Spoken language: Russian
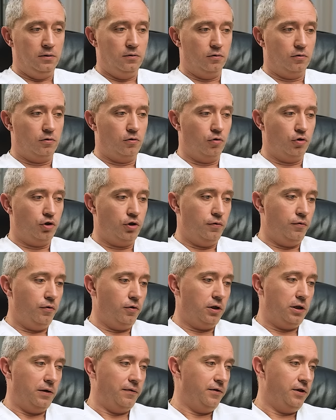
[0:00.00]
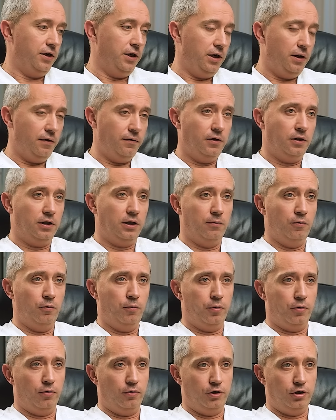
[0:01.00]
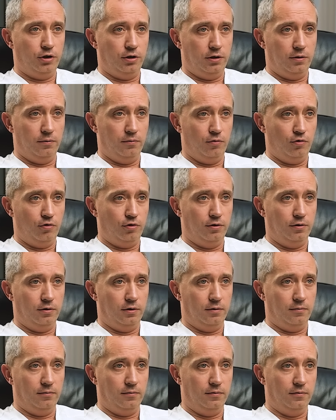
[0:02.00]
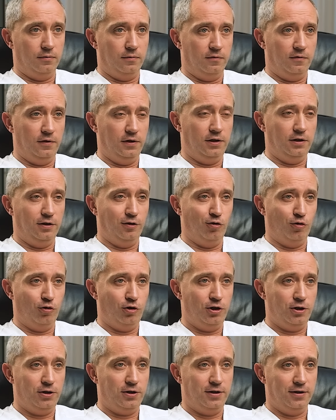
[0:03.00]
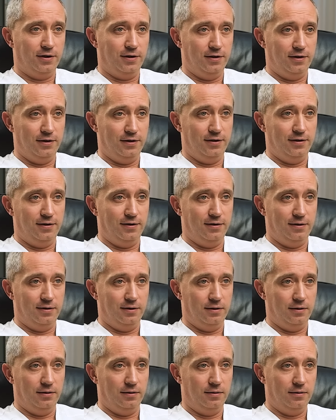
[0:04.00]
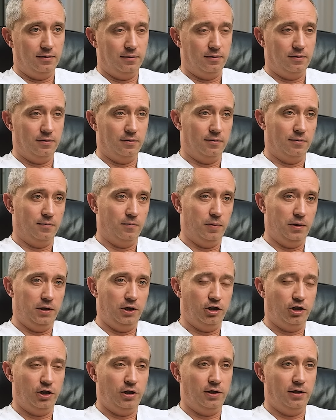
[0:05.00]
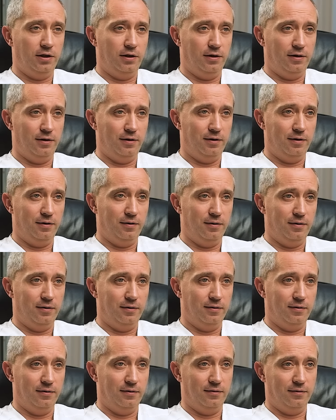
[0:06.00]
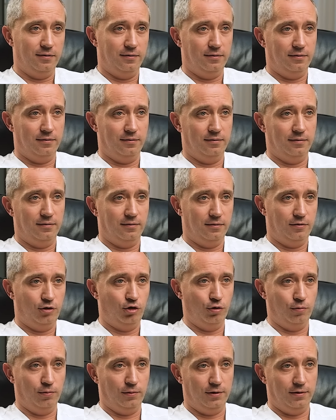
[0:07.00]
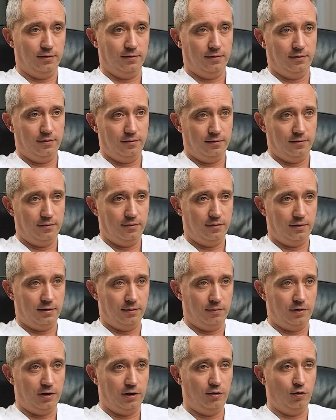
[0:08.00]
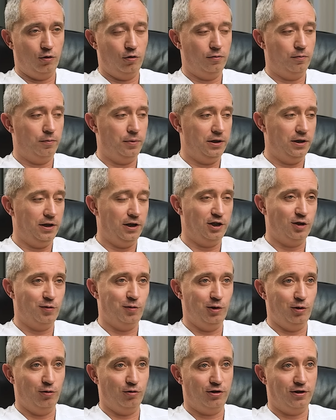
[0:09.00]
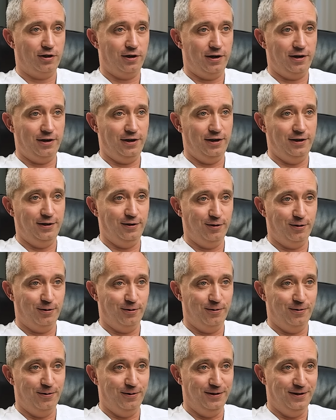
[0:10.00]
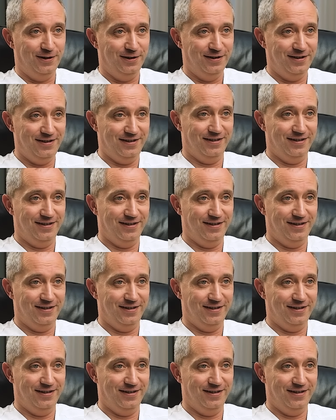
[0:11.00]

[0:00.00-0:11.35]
Вот кто живет там в деревне, тому проще, там можно там выйти на участок и полежать на э, чем-то, там, на одной 15 минут стороне и на другой, да,